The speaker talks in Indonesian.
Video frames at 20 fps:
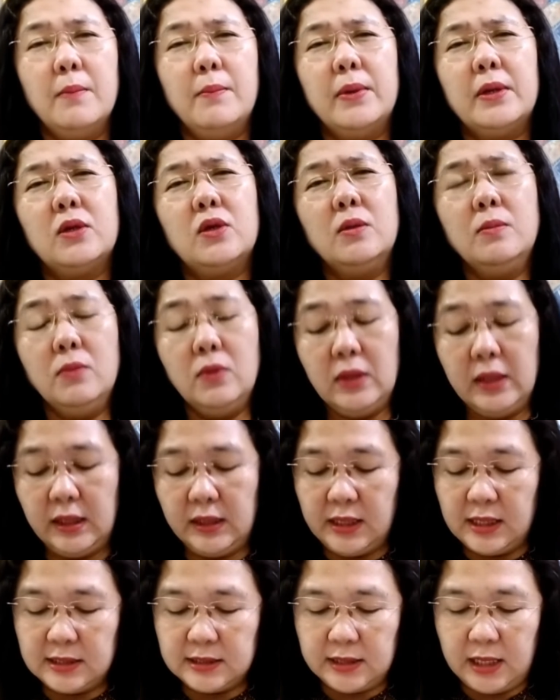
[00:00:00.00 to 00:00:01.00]

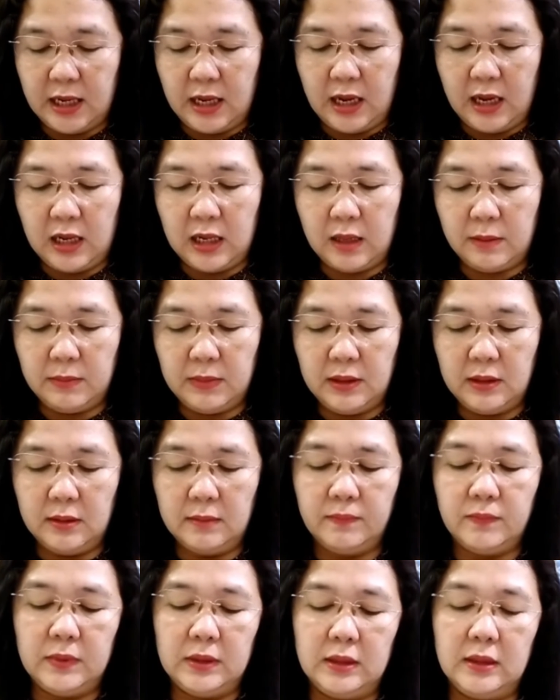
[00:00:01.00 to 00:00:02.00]
Pergumulan yang saya alami
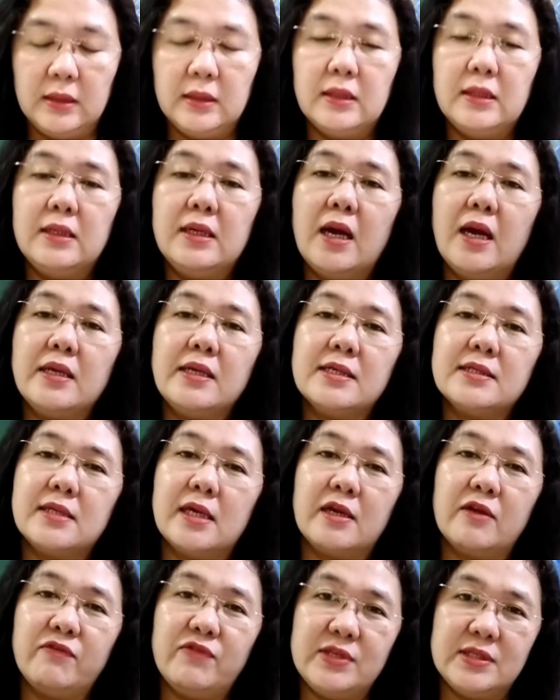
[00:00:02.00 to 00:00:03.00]
tidak hanya
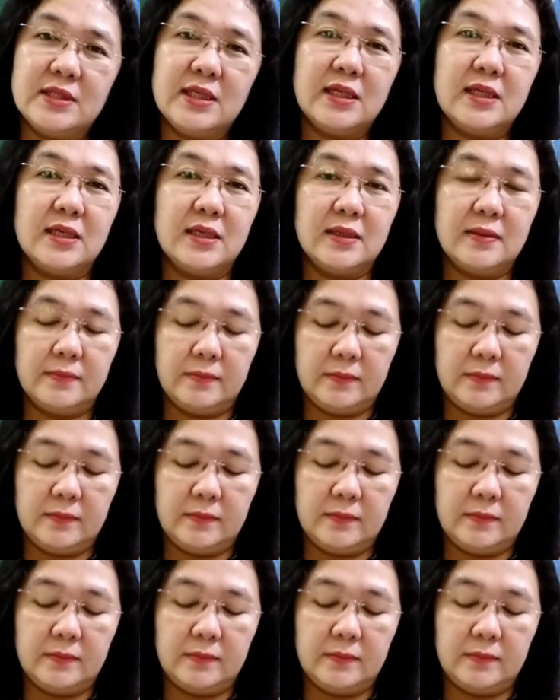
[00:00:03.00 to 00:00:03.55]
secara fisik,